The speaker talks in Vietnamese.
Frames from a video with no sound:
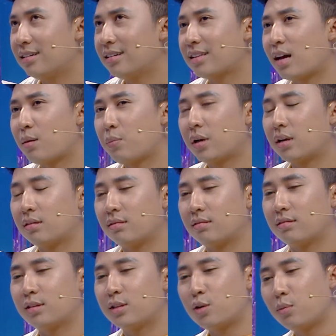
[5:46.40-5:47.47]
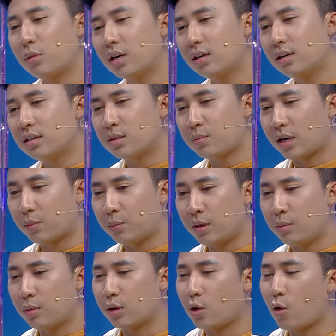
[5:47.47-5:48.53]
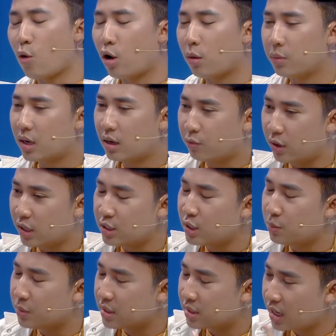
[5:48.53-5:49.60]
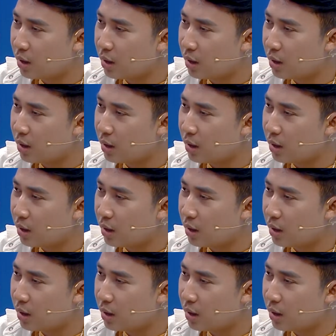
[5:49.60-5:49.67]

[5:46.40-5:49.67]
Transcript: tam bát chung bữa khơi mà tập hiệp bằng nhóm quạt miền ở vậy chỉ bị xe